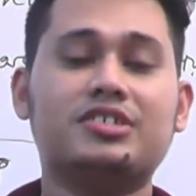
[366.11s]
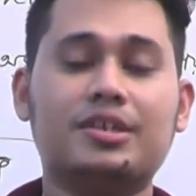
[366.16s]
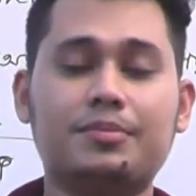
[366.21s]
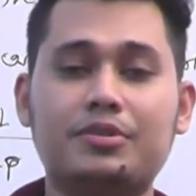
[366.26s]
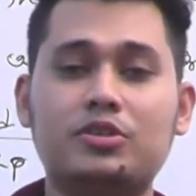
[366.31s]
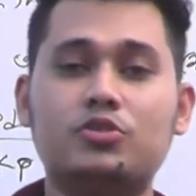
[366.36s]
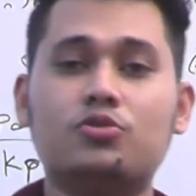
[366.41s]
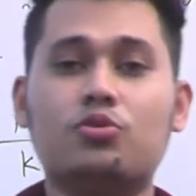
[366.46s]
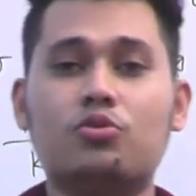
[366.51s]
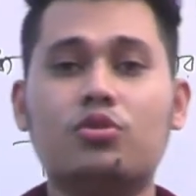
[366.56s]
যে
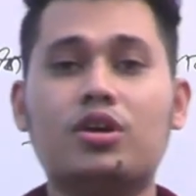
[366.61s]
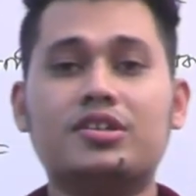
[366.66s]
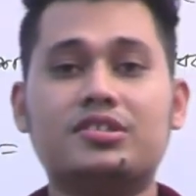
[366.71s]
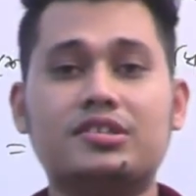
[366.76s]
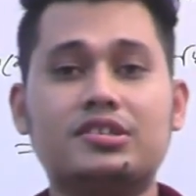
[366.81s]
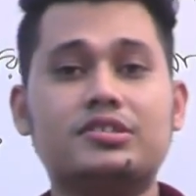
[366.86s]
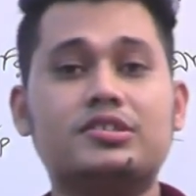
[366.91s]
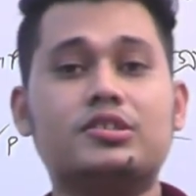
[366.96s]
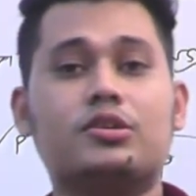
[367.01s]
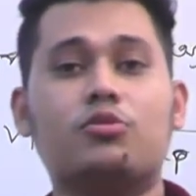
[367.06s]
ভিডিওগুলো
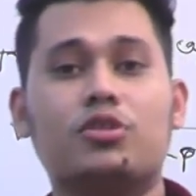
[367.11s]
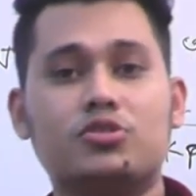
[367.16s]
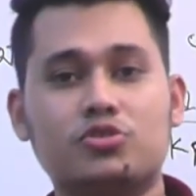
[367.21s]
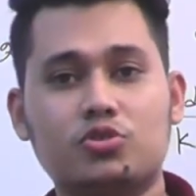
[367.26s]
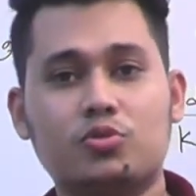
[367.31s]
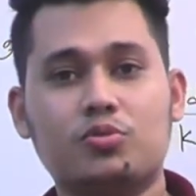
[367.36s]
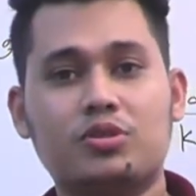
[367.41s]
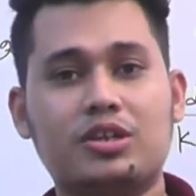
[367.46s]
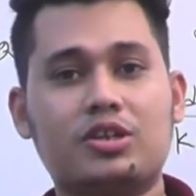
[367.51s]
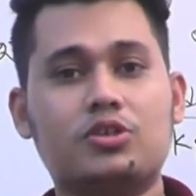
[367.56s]
আছে সেগুলো যদি
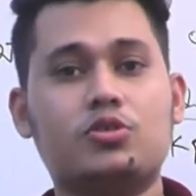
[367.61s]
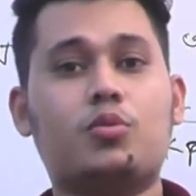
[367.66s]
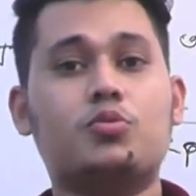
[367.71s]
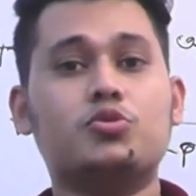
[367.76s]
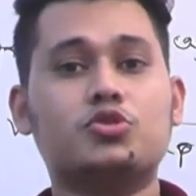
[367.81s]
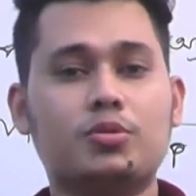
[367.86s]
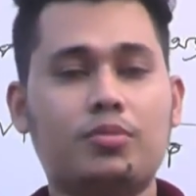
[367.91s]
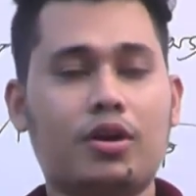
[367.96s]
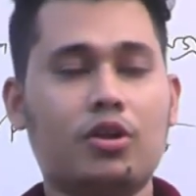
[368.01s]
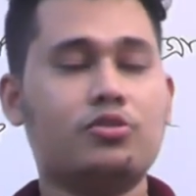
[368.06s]
তোমাদেরকে
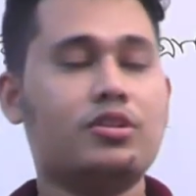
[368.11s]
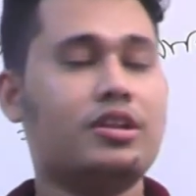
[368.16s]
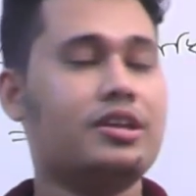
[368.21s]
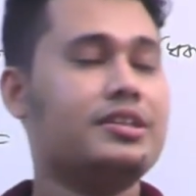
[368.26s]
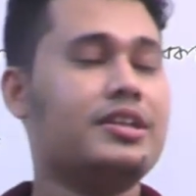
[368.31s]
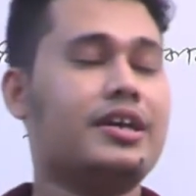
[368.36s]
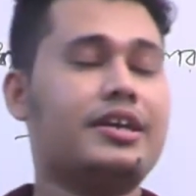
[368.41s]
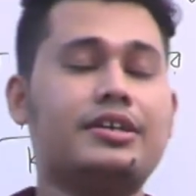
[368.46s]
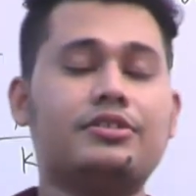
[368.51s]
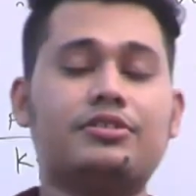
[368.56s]
অবশ্যই ভালো
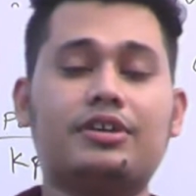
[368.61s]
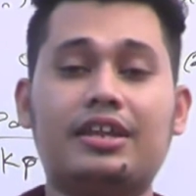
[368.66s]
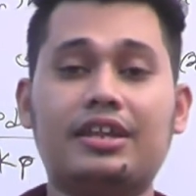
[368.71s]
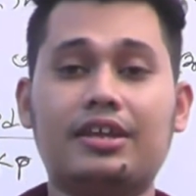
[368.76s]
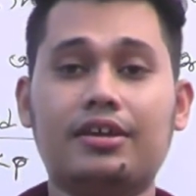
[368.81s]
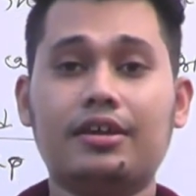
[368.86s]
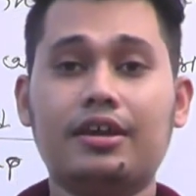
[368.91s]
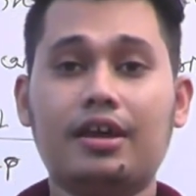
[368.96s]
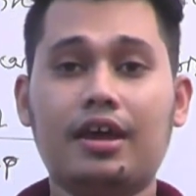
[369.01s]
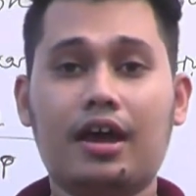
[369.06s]
লাগে থাকে তাহলে